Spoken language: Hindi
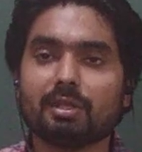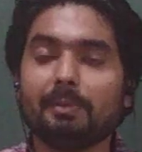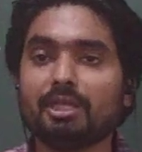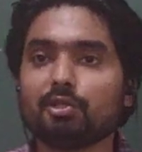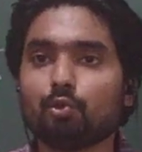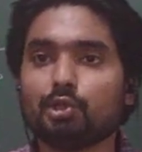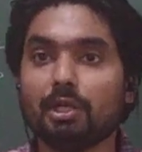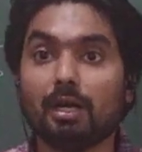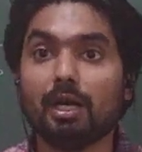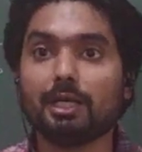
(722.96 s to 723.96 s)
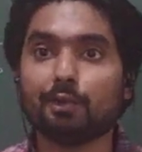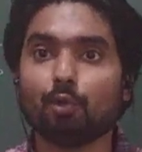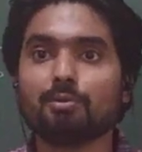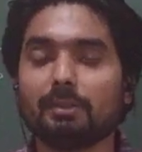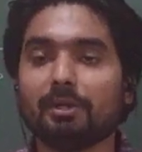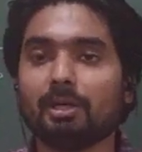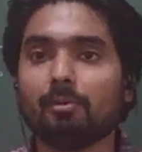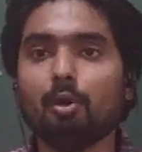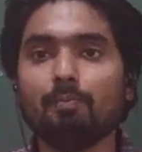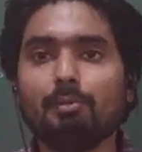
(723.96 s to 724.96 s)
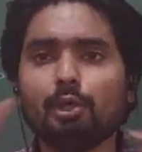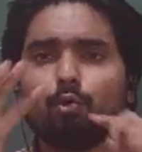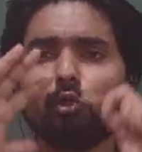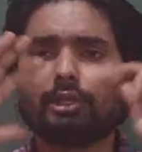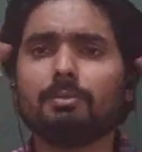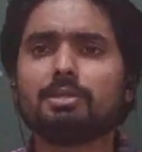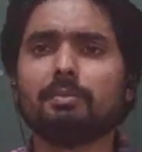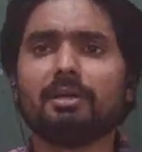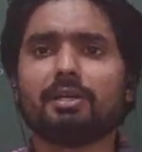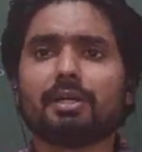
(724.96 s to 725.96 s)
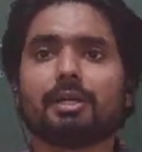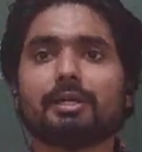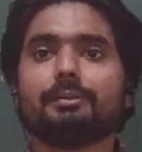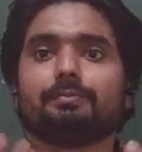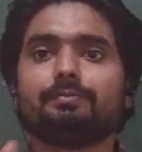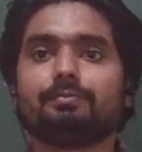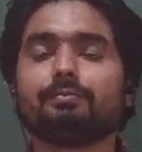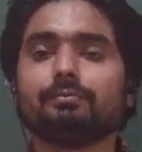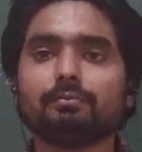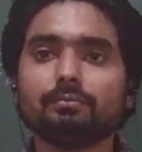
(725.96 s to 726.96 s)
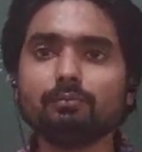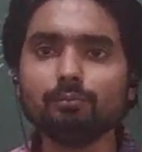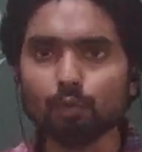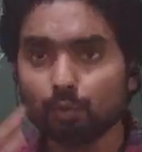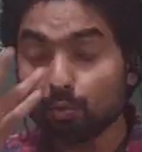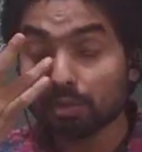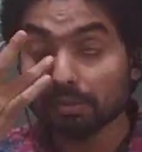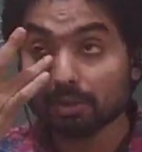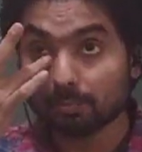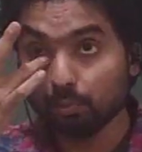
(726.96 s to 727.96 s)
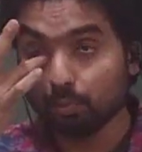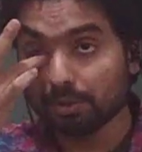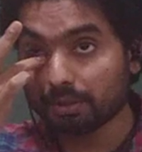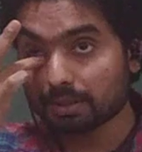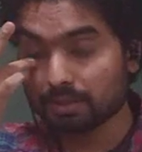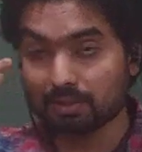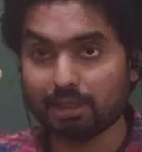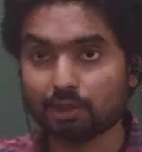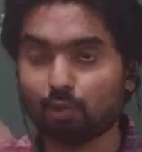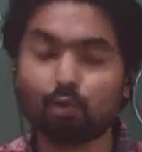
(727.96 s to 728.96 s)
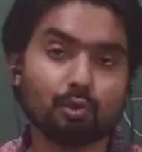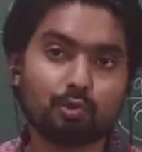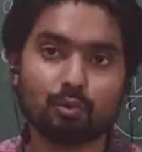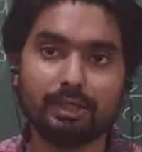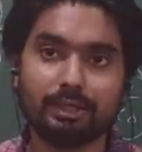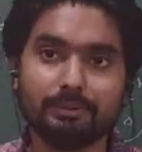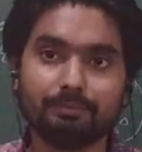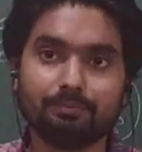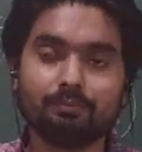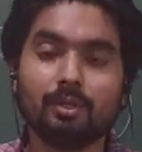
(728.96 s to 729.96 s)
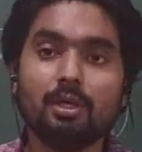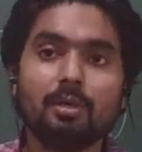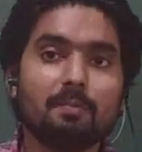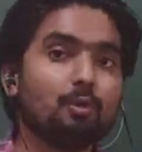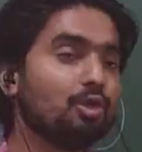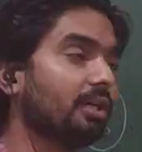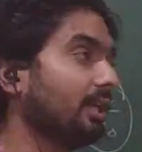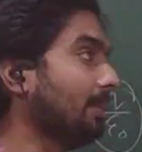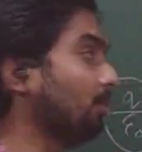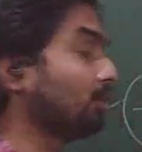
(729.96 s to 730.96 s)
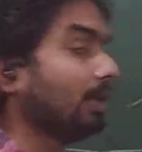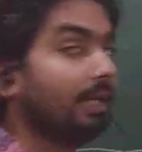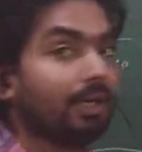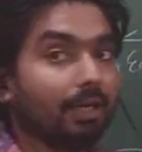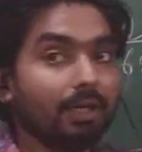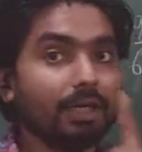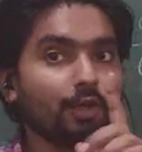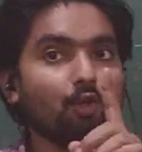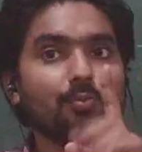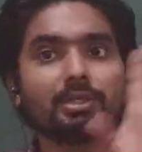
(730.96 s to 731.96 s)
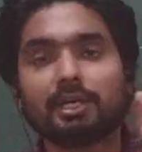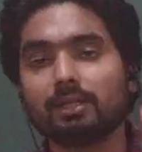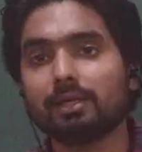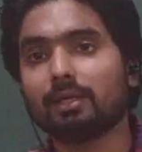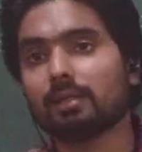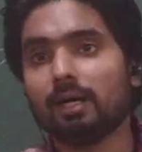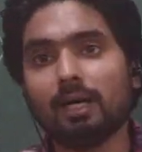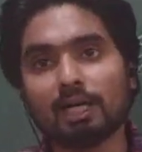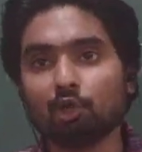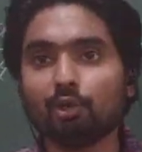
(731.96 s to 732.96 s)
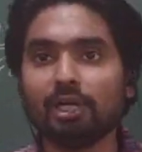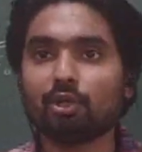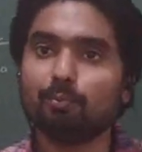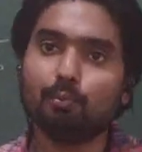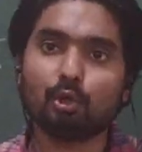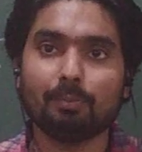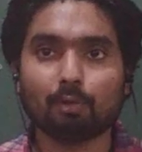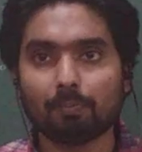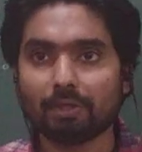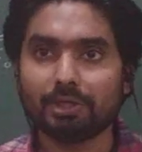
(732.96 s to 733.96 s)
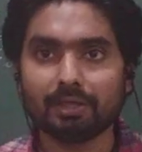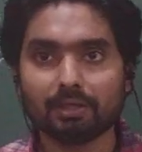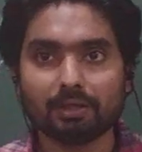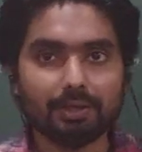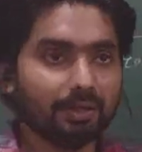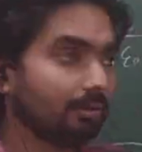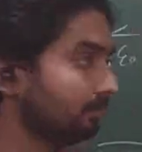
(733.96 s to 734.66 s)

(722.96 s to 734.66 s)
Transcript: मैंने सोची है आठ क्यूब से मिलकर वो बिल्कुल एकदम सिमेट्रिक है उसके अंदर पूरी तरह से चार्ज क्लोज हो चुका है मुझसे क्या पूछा गया एक क्यूब से कितना निकल रहा है आठों की आठों पूरा प्रॉपर शेयर कर रही है